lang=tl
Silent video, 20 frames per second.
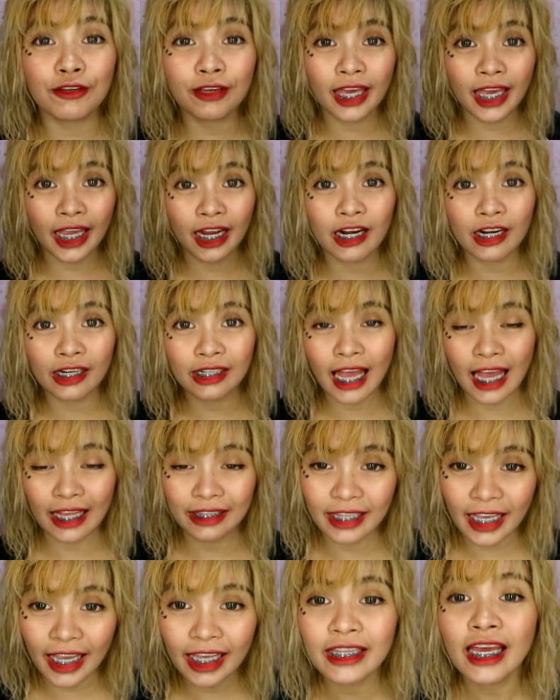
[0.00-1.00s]
yung hair
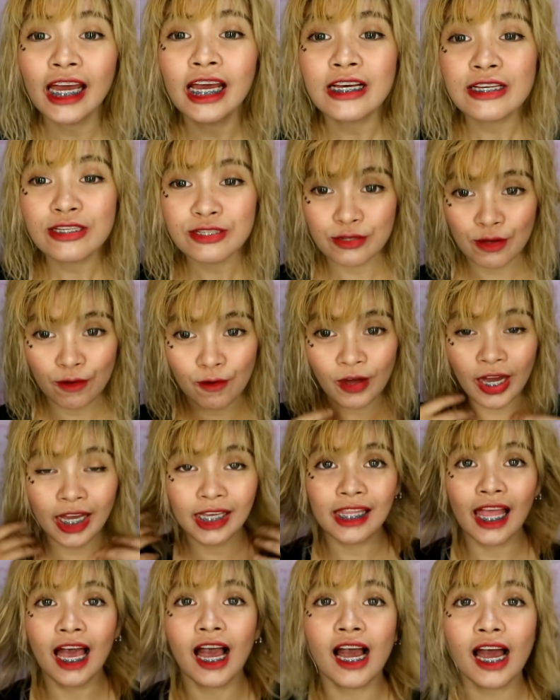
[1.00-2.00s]
natin. So,
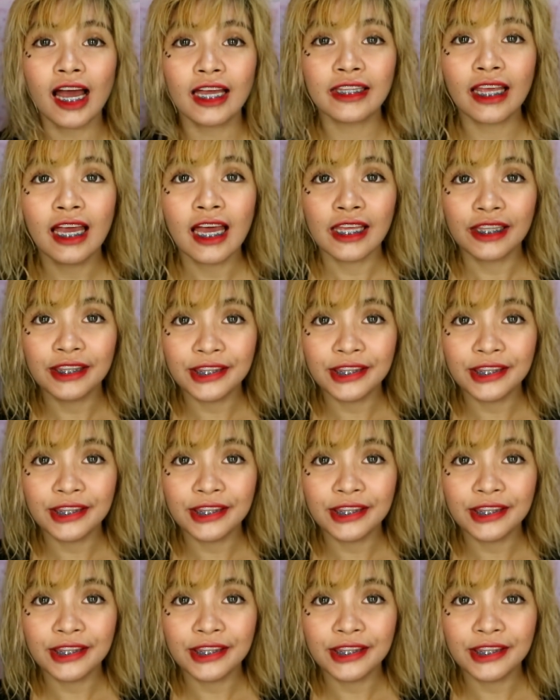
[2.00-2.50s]
kailangan